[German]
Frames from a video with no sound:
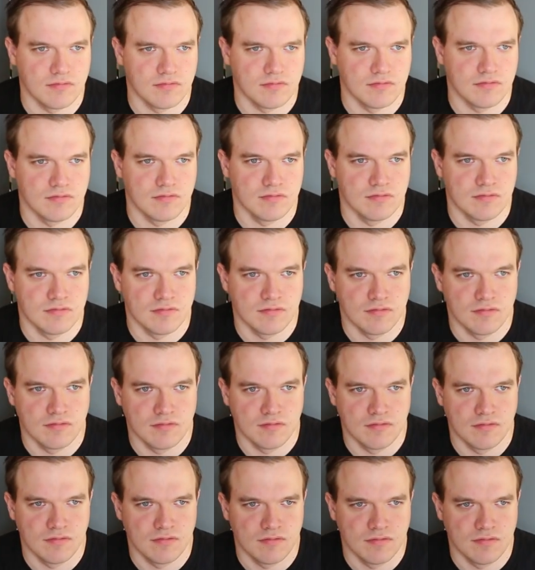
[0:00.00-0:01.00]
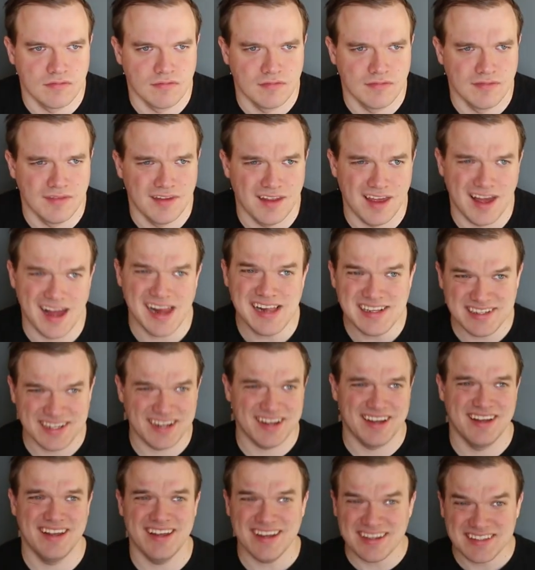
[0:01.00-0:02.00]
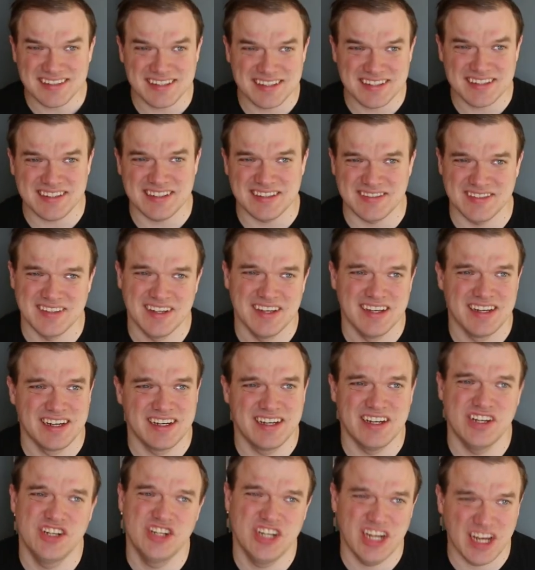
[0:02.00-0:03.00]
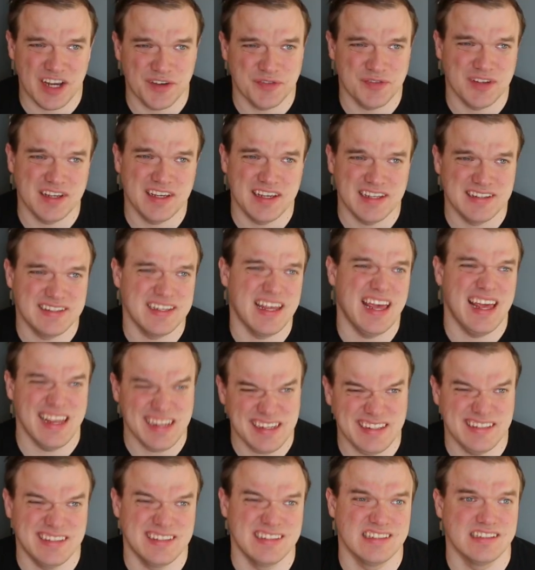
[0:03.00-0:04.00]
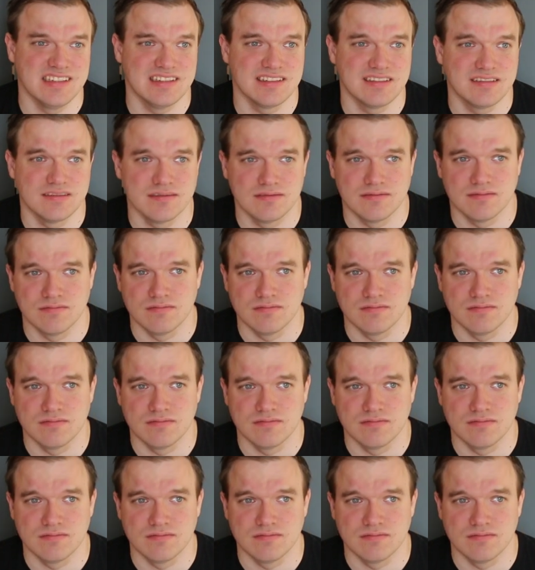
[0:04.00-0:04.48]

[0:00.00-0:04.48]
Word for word: an das Herz der Karten. Alter, ernsthaft? Klischeehafter geht's echt nicht.